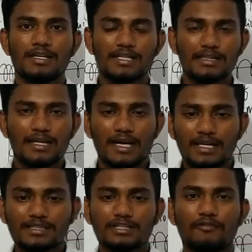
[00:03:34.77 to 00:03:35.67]
இந்த
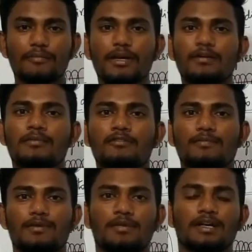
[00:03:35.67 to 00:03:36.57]
டைரெக்ஷன் ஆஃப் மீடியம் ஆஃப்
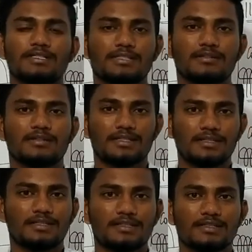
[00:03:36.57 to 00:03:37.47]
ப்ரபகேஷன்
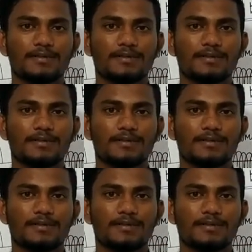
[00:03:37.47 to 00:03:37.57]
இதுக்கு